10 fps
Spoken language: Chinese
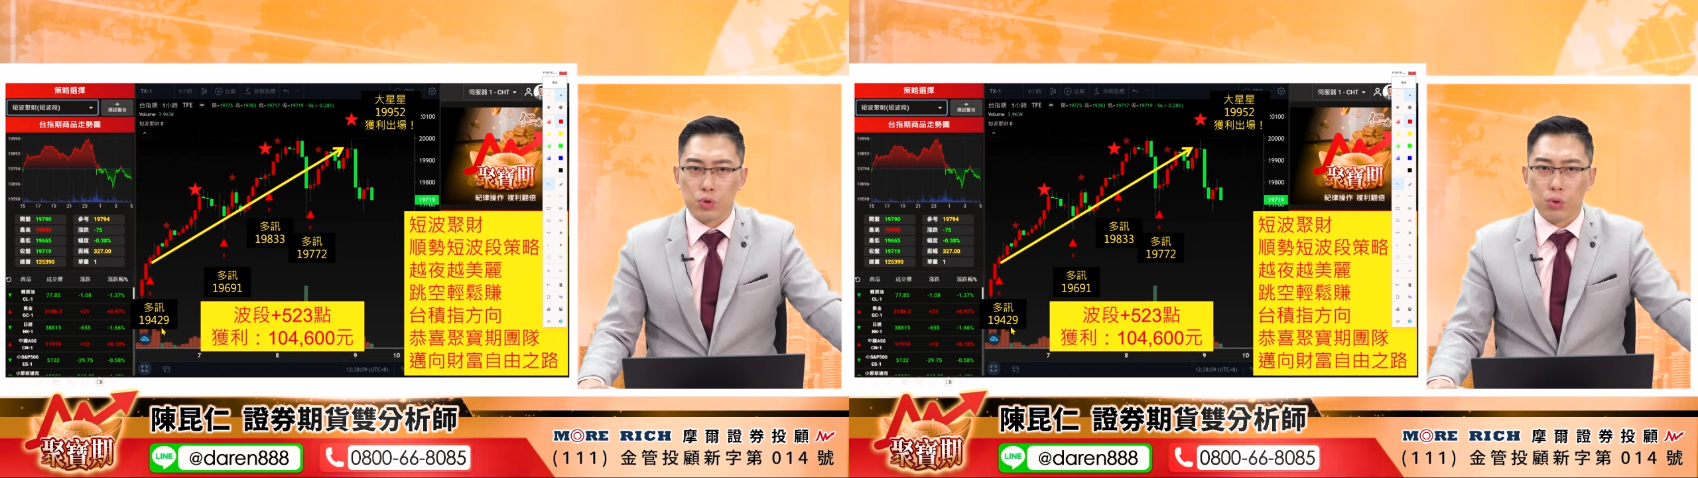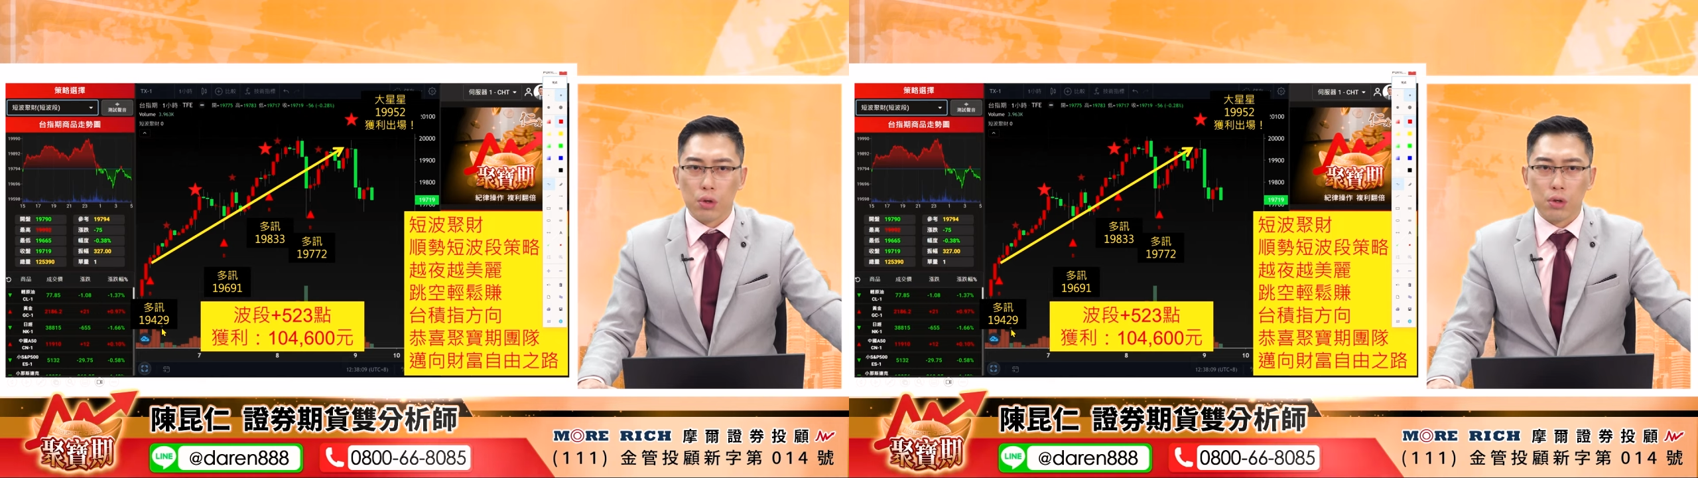
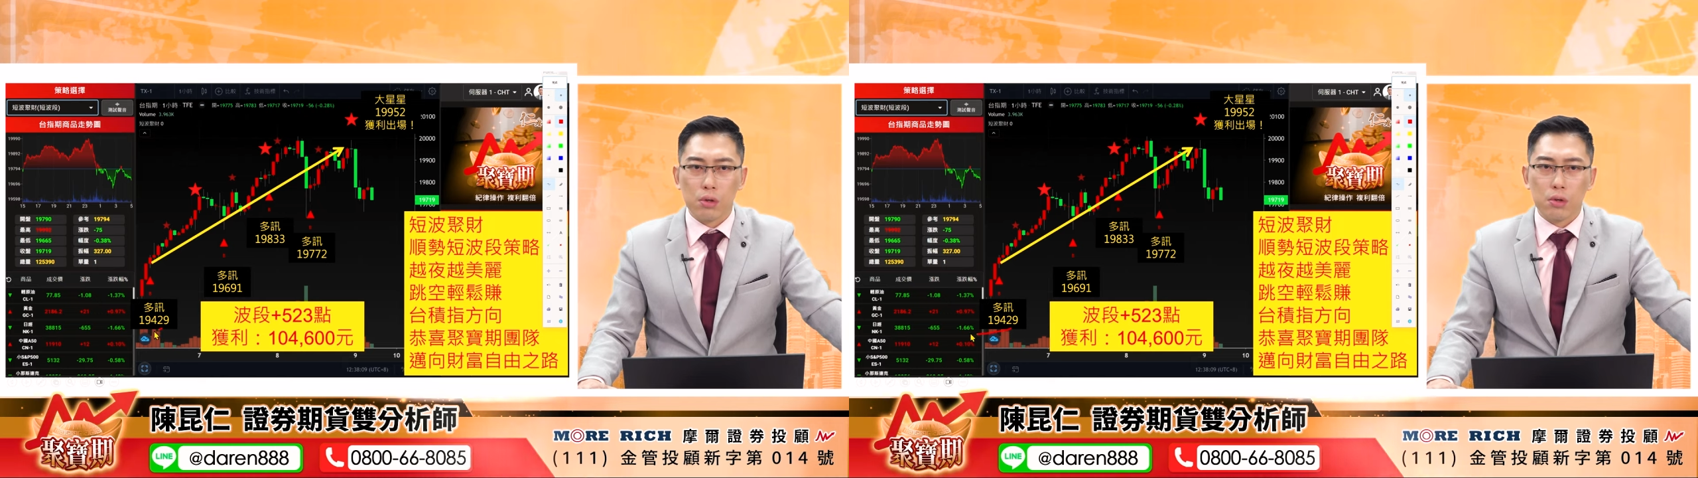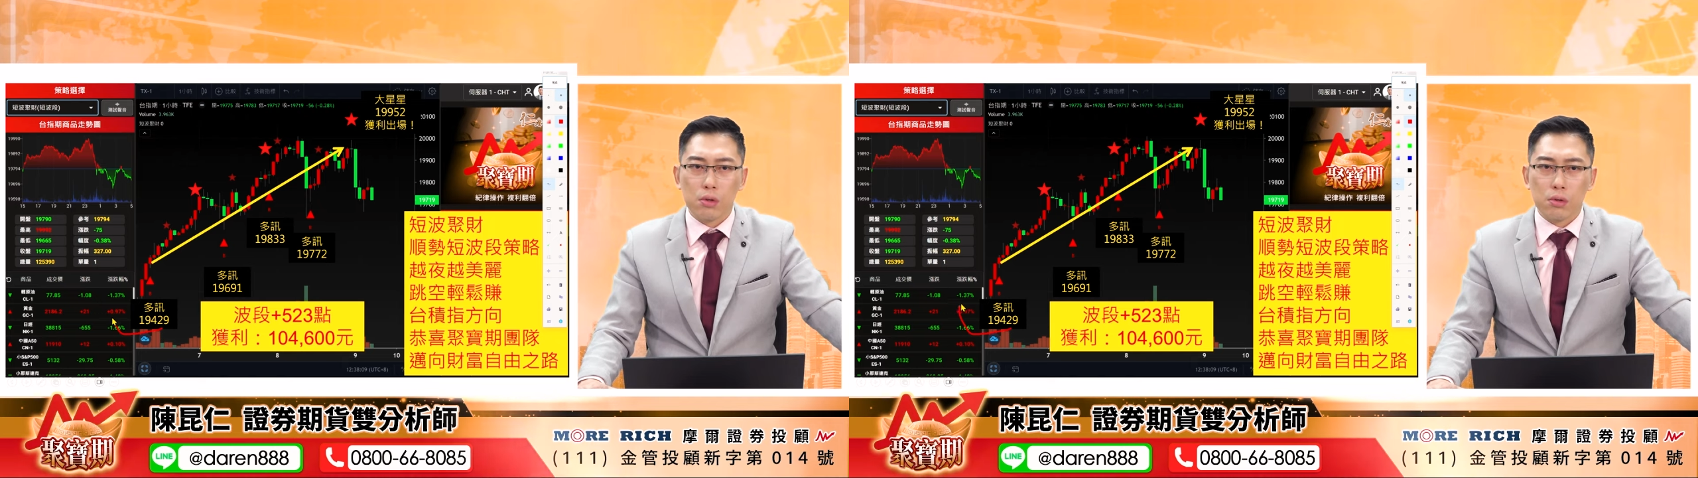做？
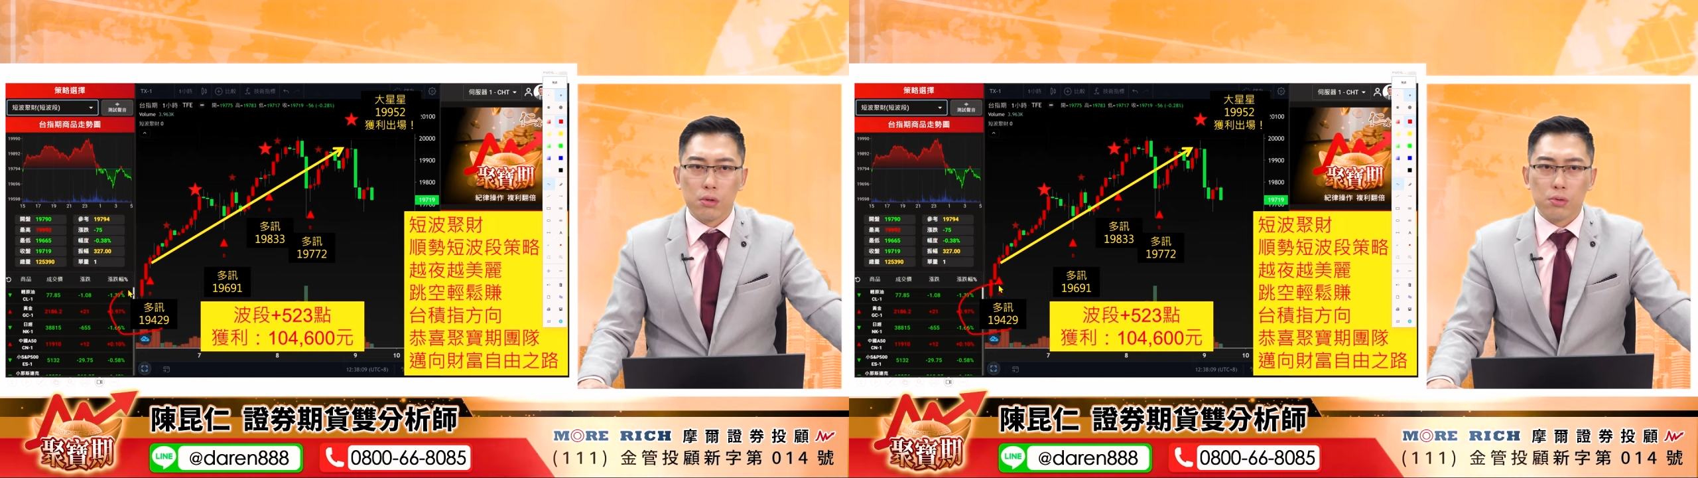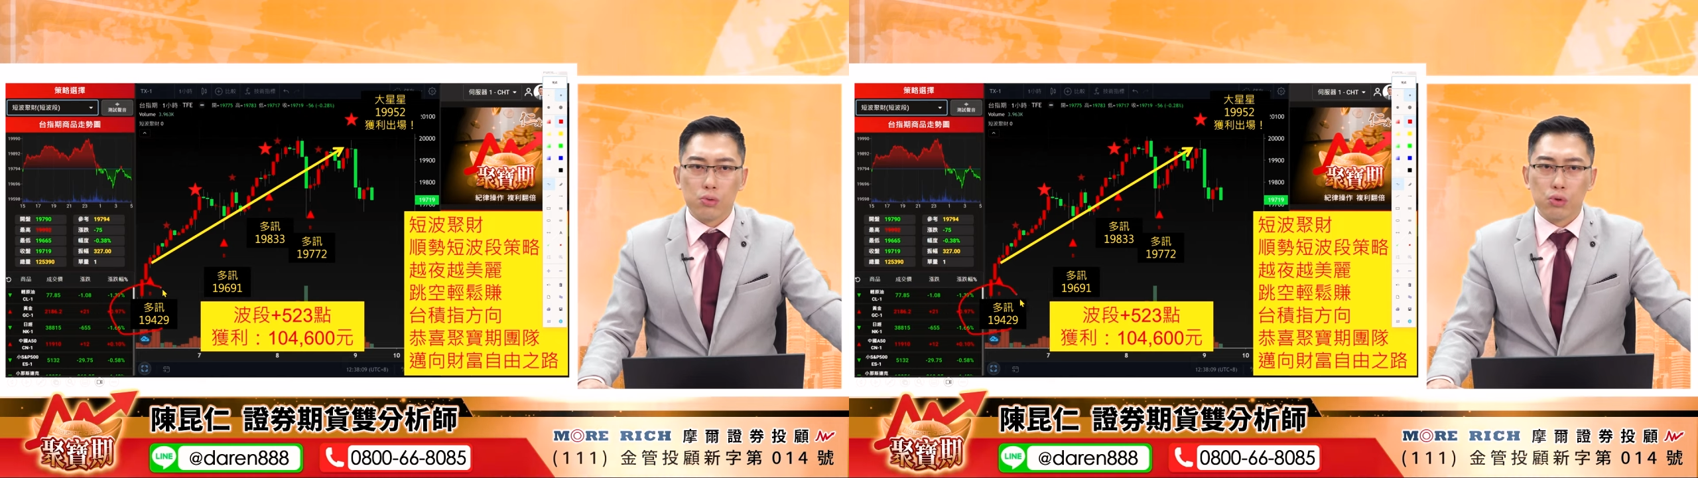
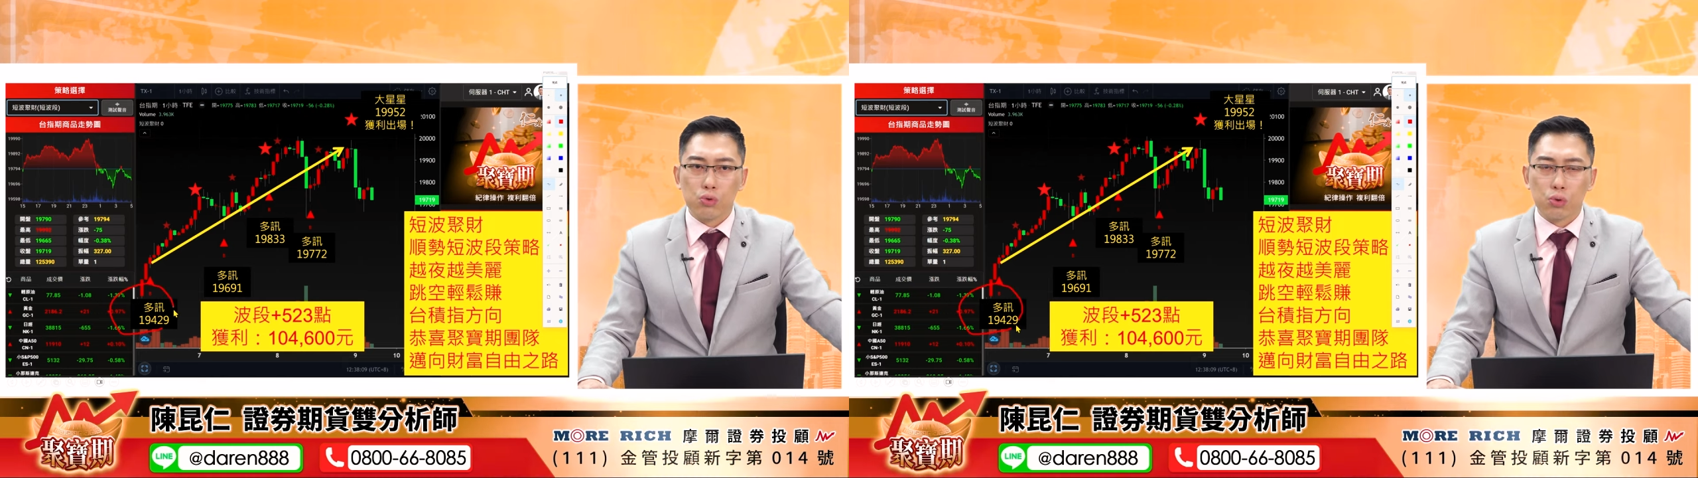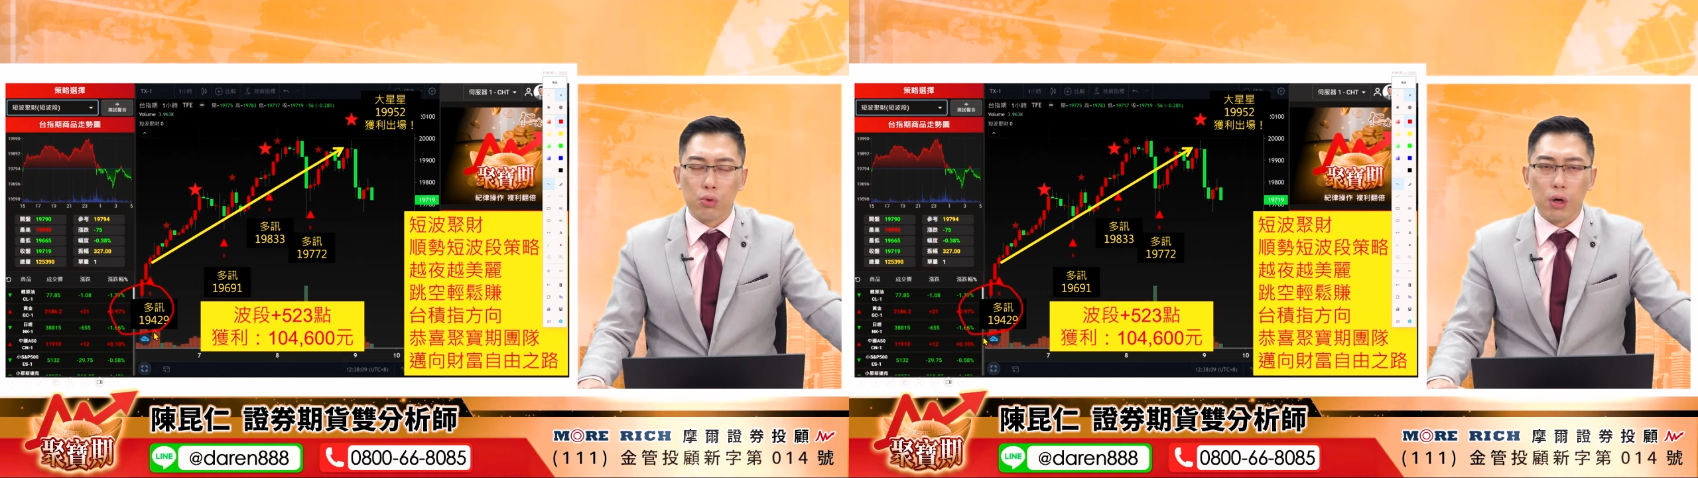就
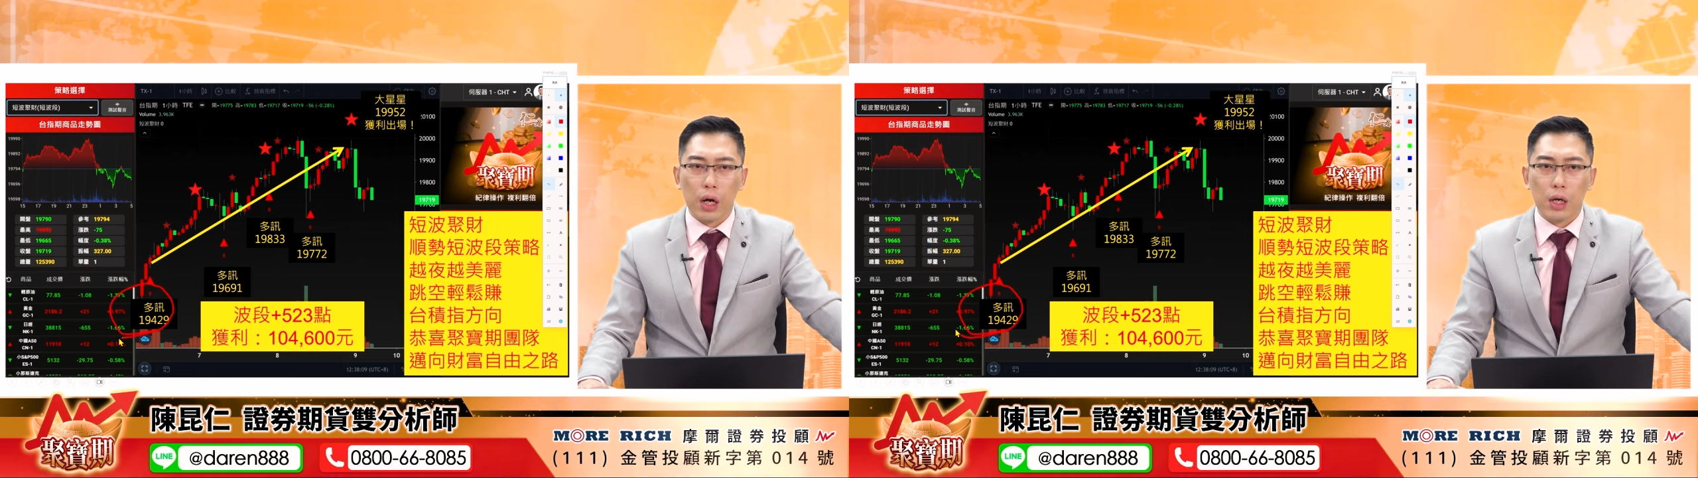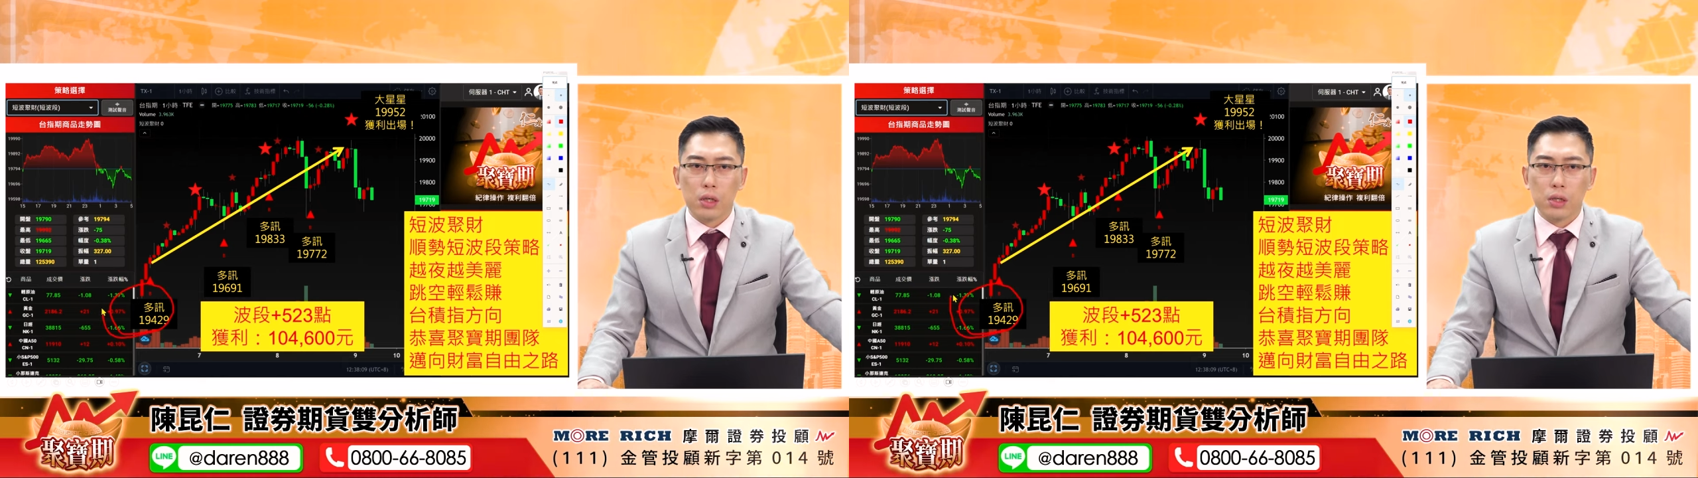做多啊，